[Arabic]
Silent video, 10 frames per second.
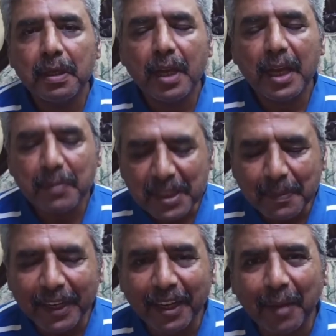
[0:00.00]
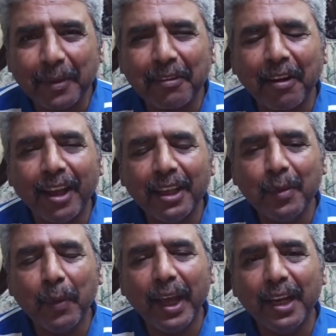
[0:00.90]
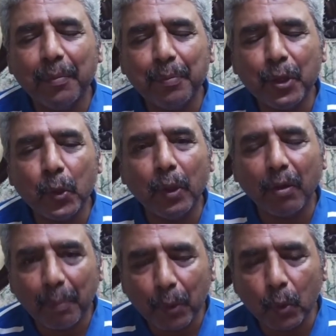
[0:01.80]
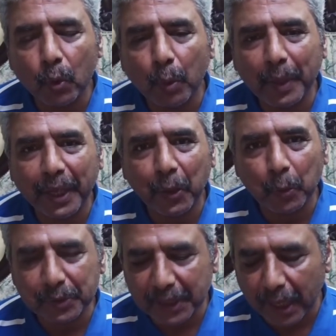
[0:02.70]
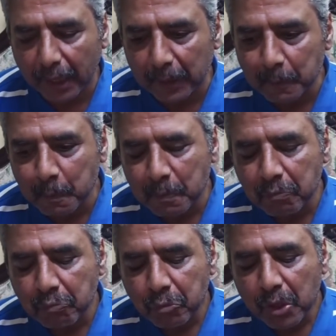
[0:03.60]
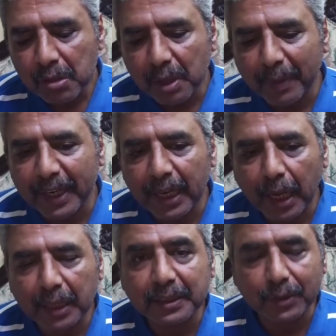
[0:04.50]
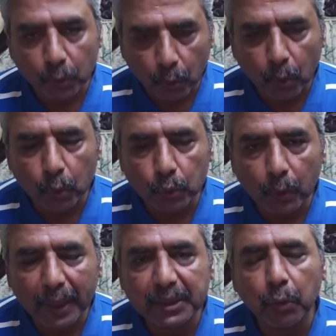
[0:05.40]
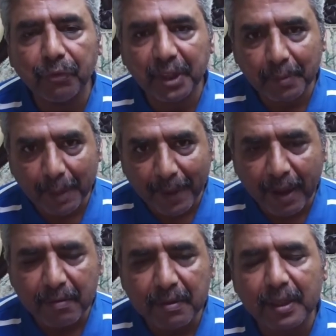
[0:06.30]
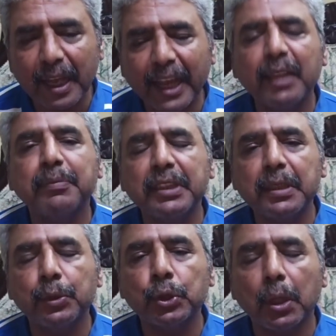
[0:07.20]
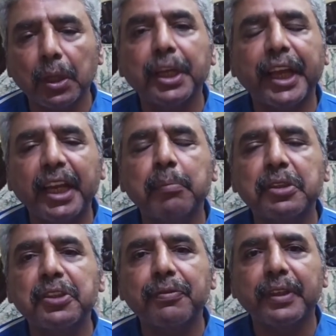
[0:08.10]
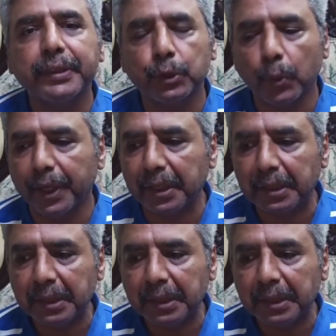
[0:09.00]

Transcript: آه، بسم الله الرحمن الرحيم واهلا بيكم يا رب تكونوا بخير وبصحه طبعا انا هختصر لكم دلوقتي وفيما بعد هنبتدي ان شاء الله نتكلم باستفاضه شويه